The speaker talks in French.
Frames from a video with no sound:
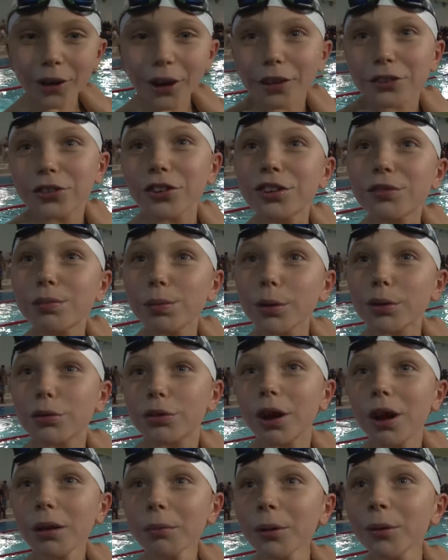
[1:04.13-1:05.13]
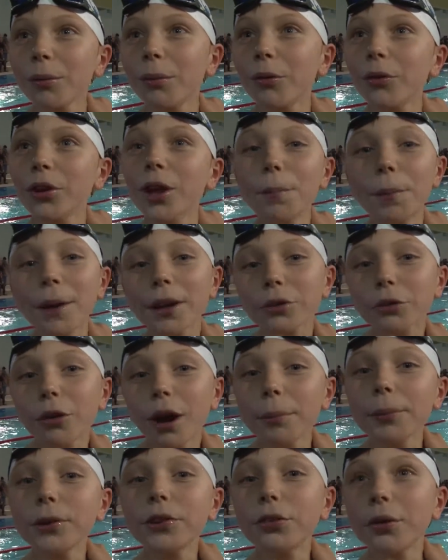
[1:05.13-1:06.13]
là, c'est spécial. Mais bon, on n'est pas trop
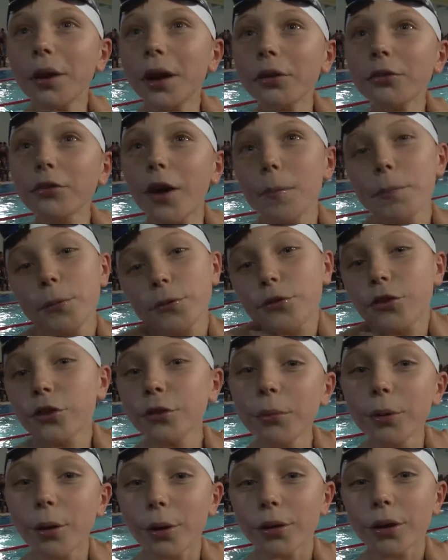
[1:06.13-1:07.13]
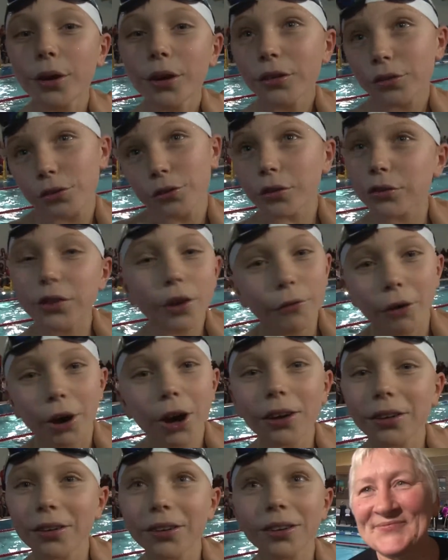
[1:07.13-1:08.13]
habitué à une nouvelle piscine. Mais sinon, ça va.
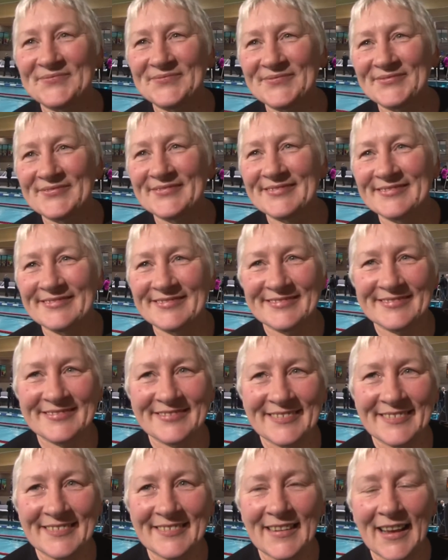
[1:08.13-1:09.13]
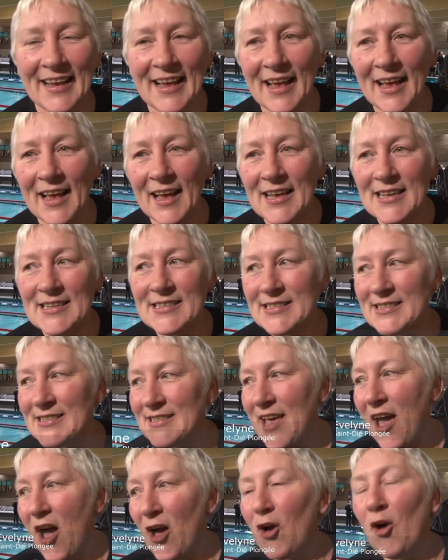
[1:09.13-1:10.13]
C'est un grand jour là
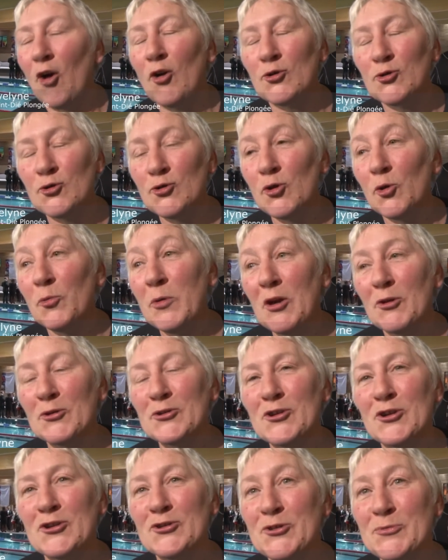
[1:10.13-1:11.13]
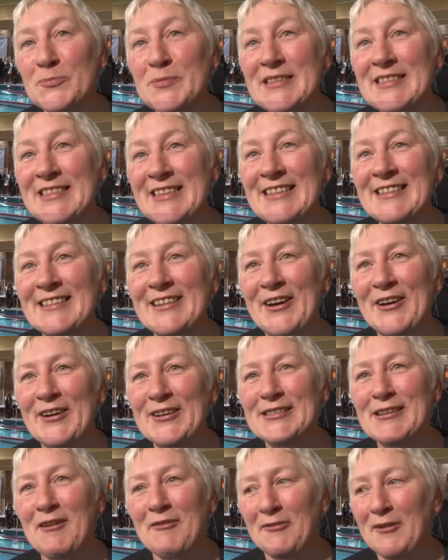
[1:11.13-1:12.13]
C'est un grand jour, oui, on change de piscine, euh,
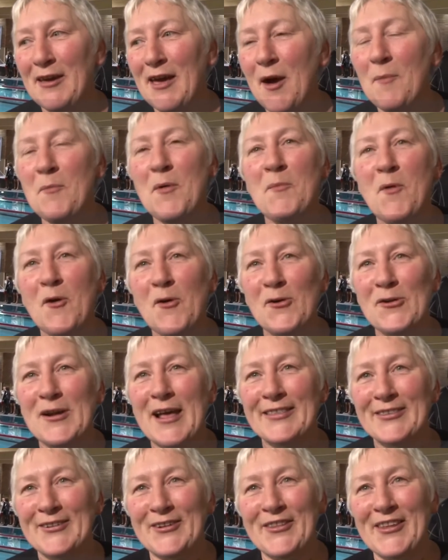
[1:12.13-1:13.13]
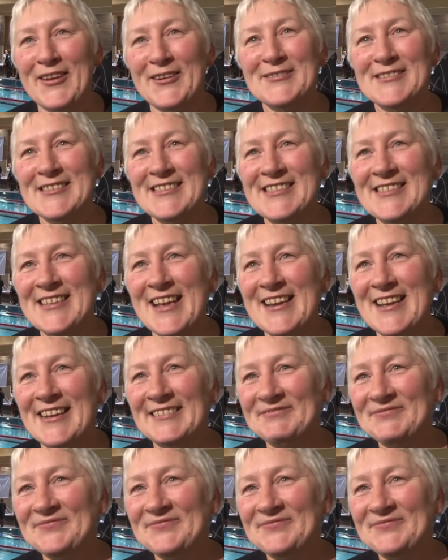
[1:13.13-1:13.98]
ça fait un moment qu'on l'attendait aussi celle-là.